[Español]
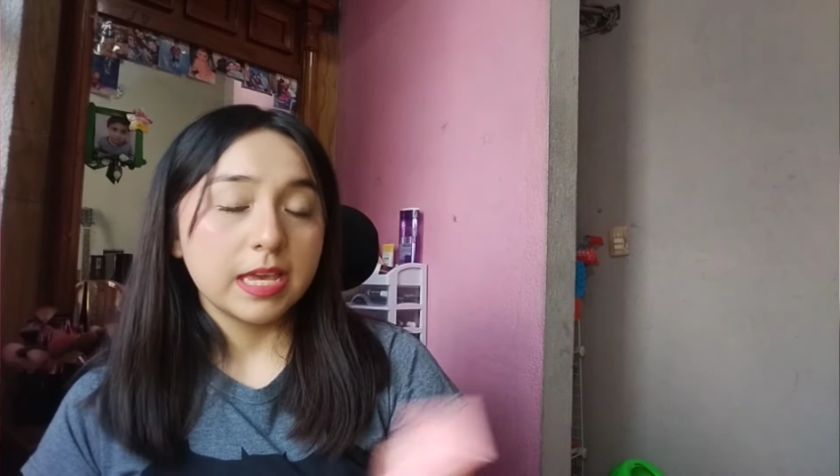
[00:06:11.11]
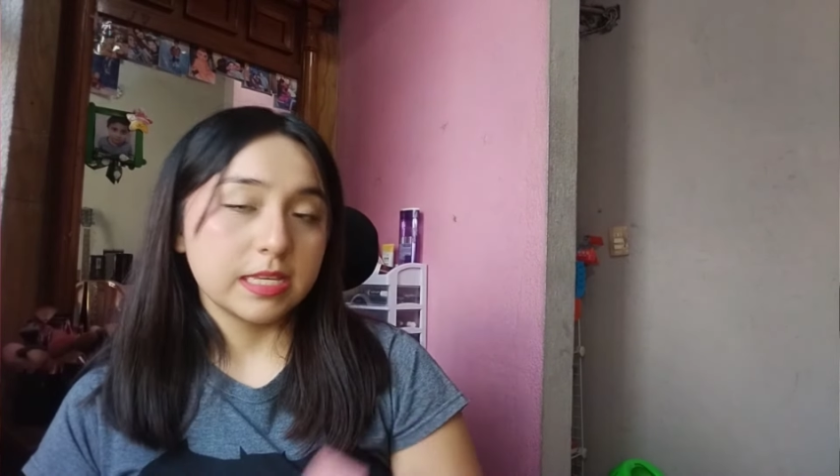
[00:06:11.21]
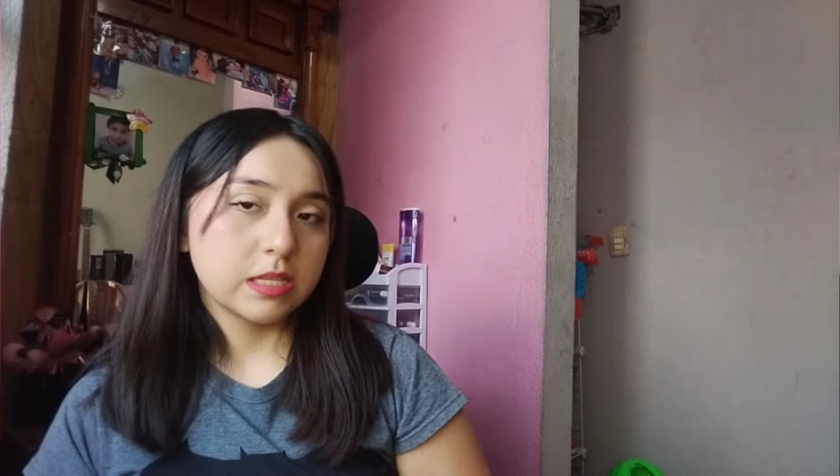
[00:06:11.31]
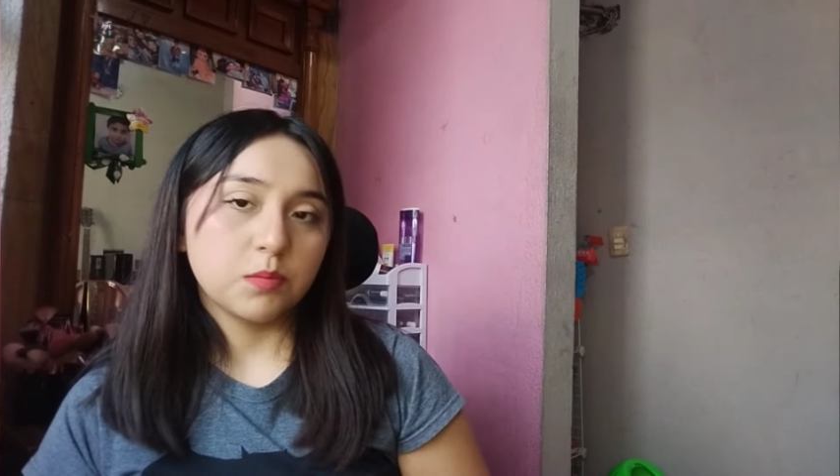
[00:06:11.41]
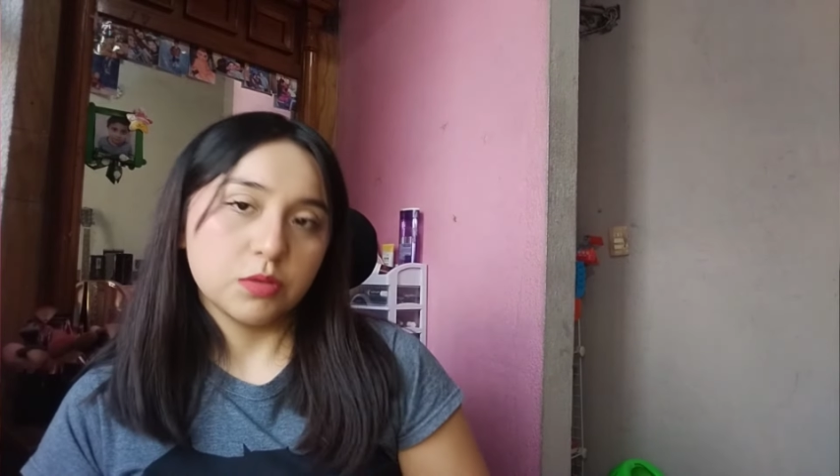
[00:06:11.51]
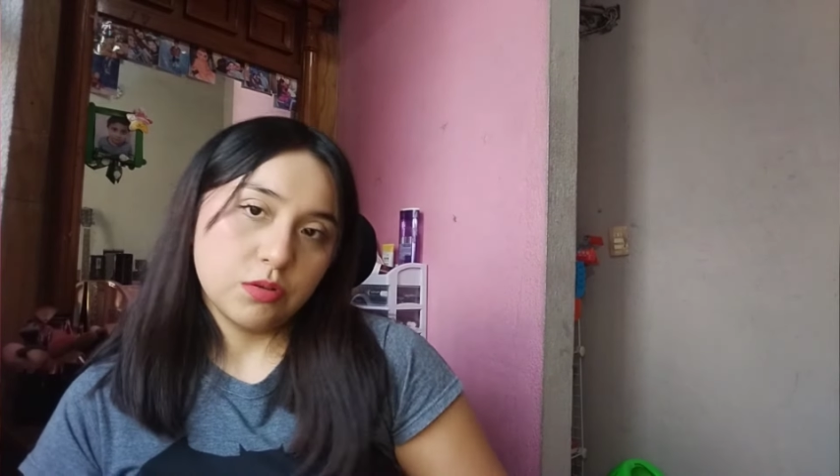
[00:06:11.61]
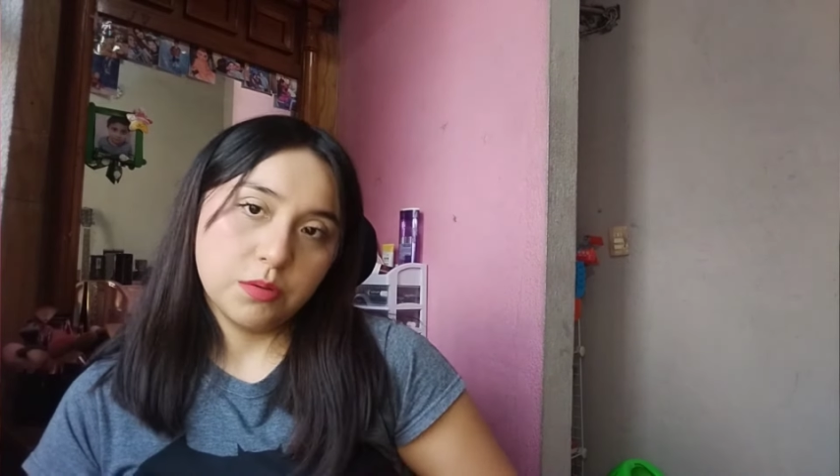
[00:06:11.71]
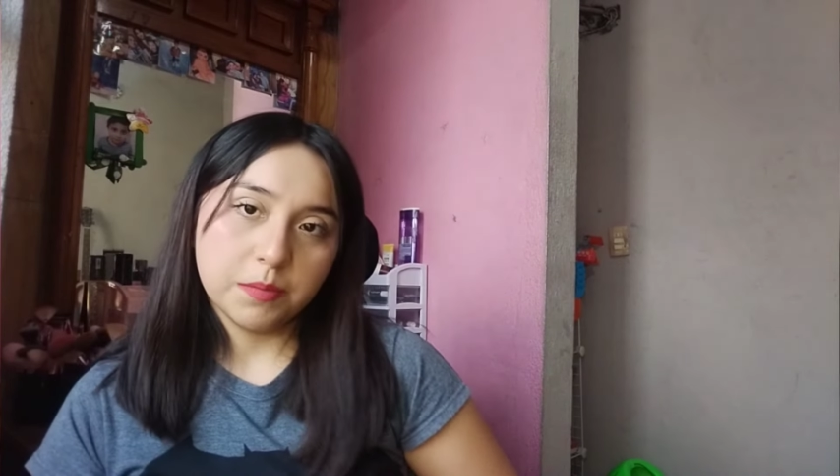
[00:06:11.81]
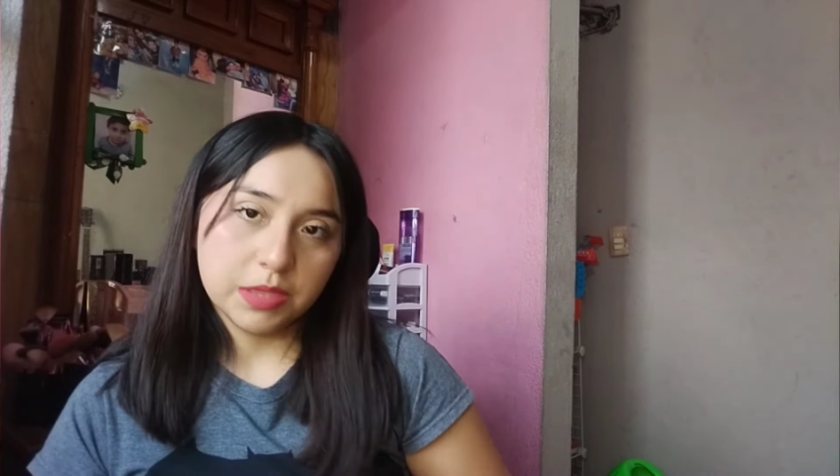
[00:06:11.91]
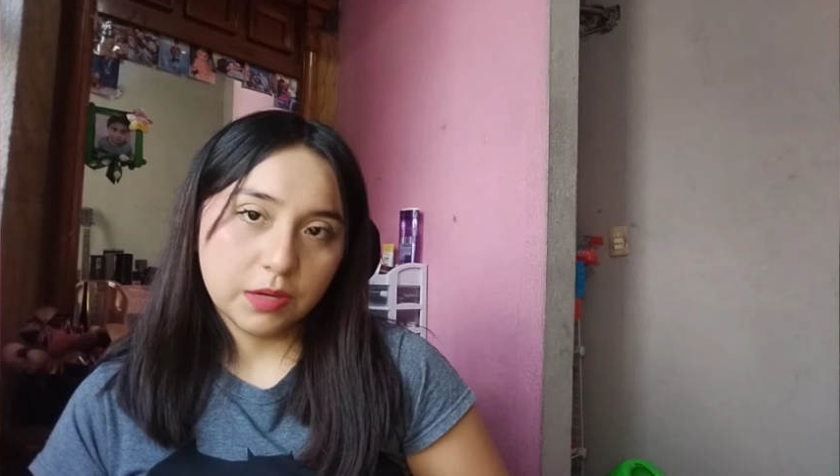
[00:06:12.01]
esta pues
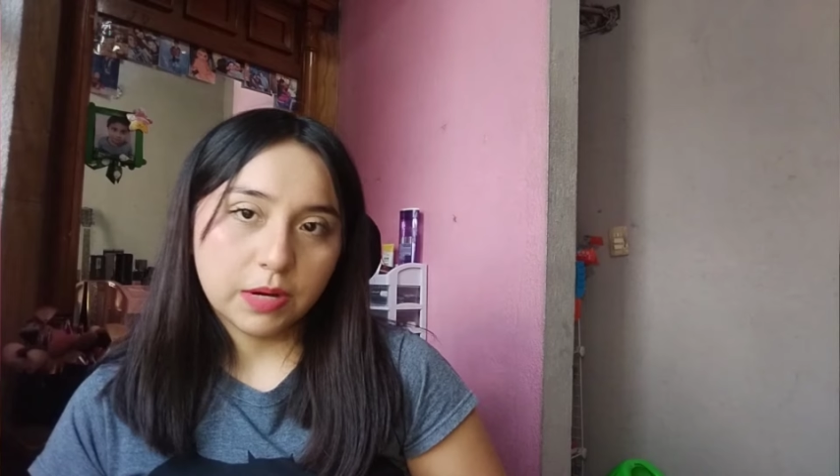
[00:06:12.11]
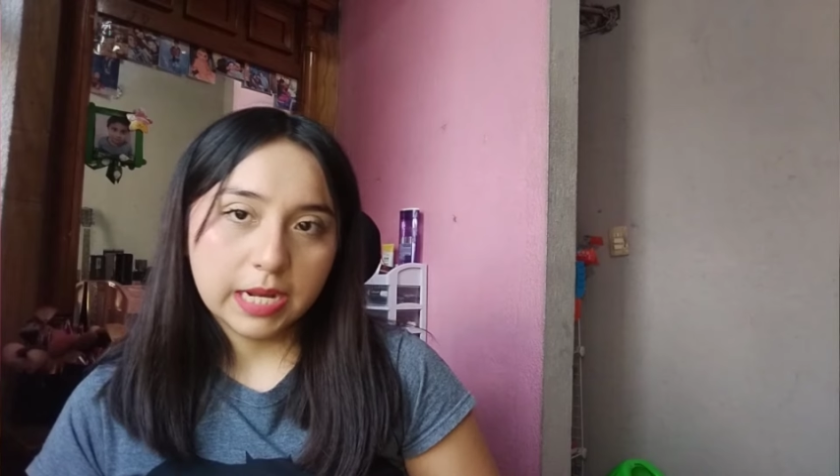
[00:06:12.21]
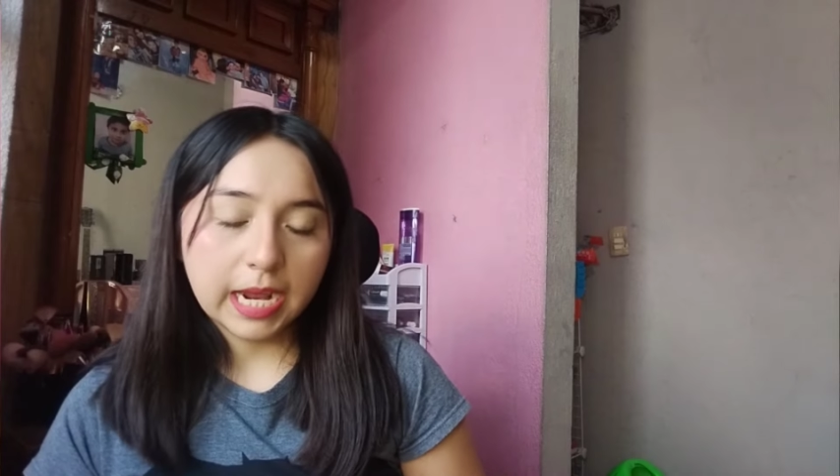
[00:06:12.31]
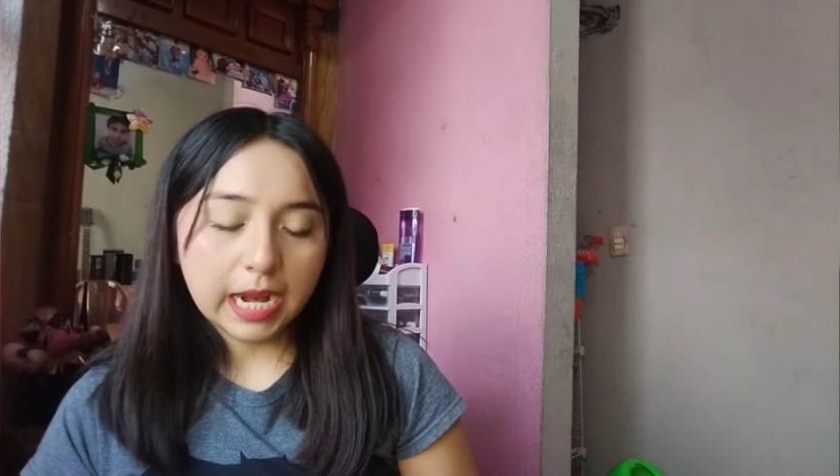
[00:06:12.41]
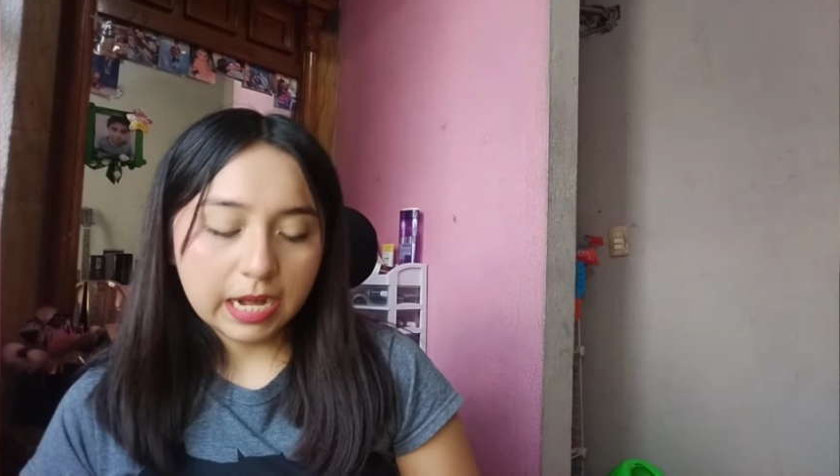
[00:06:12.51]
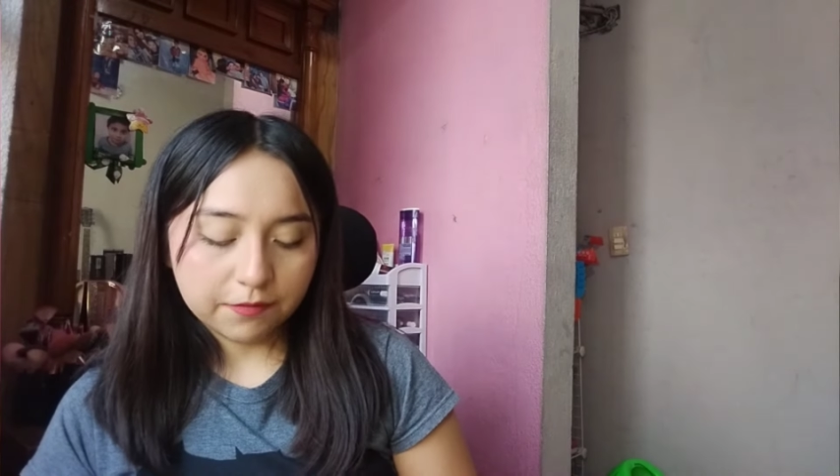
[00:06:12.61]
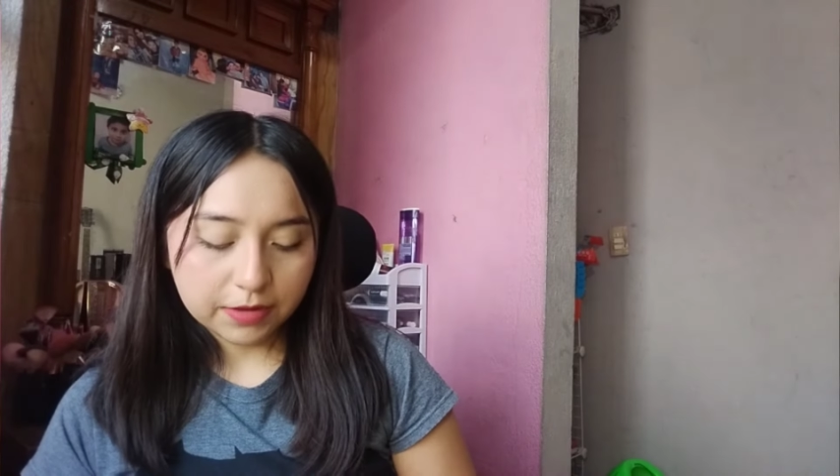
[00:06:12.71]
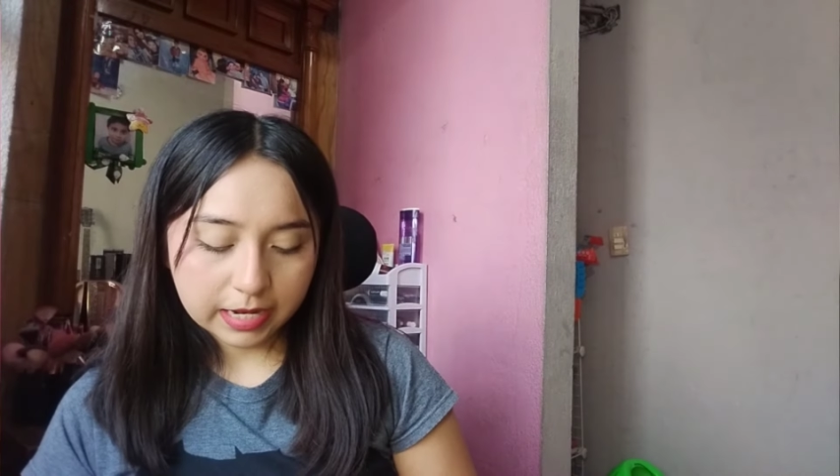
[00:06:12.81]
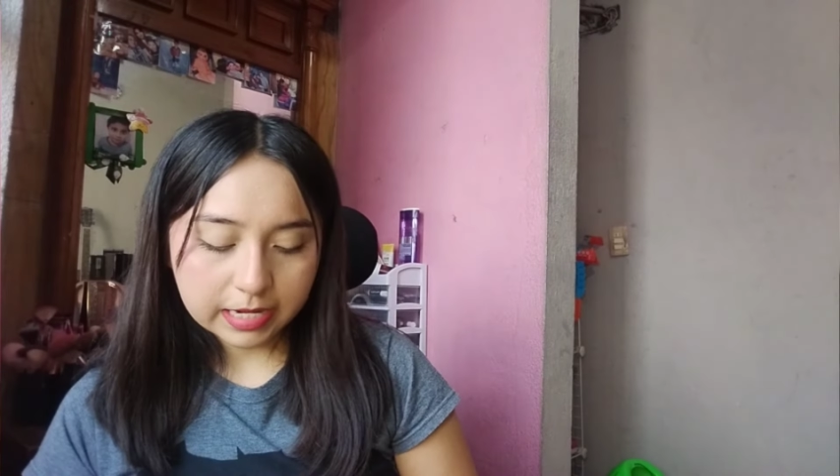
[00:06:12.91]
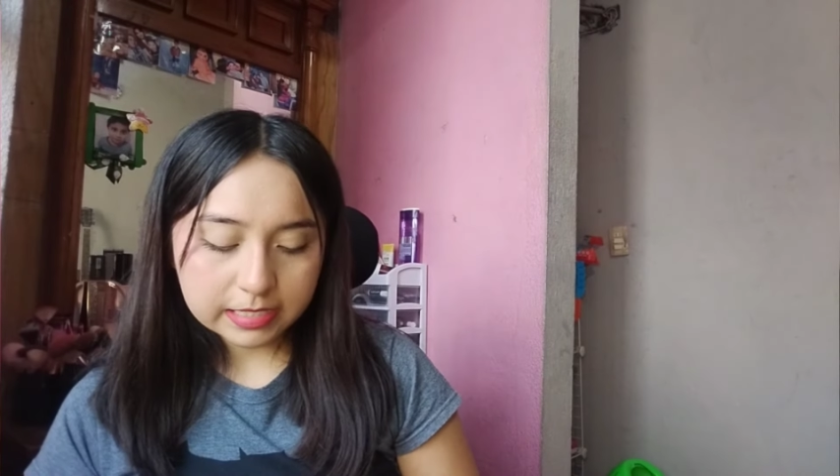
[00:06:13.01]
obviamente huele a la
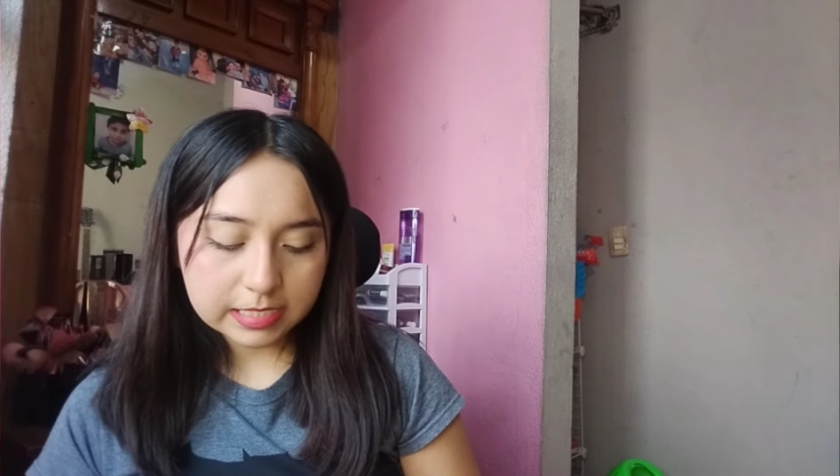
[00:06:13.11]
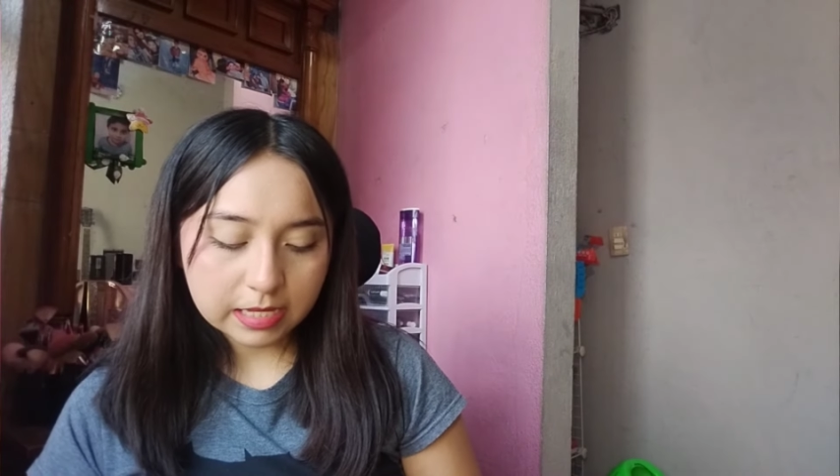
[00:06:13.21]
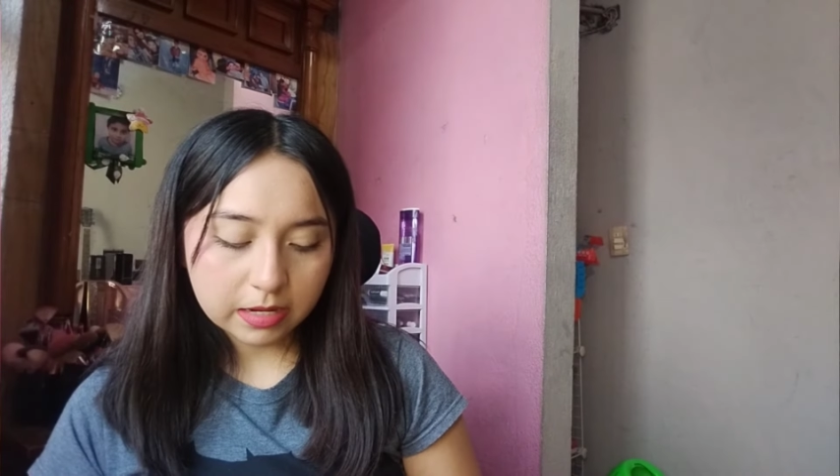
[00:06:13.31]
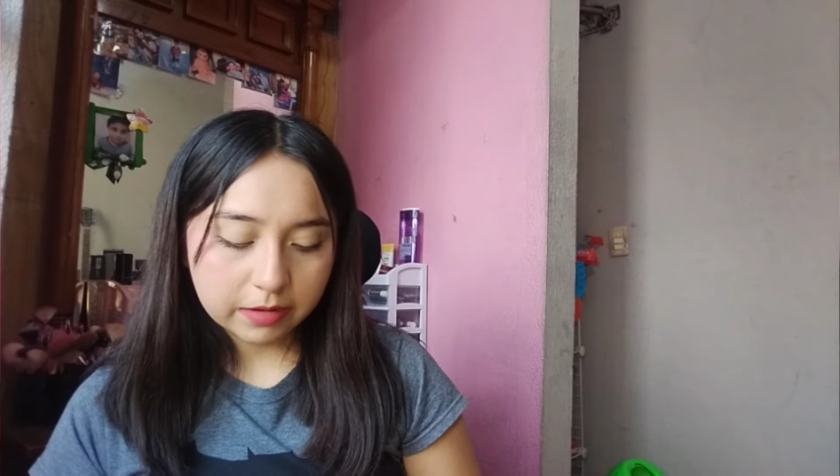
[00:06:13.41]
fragancia,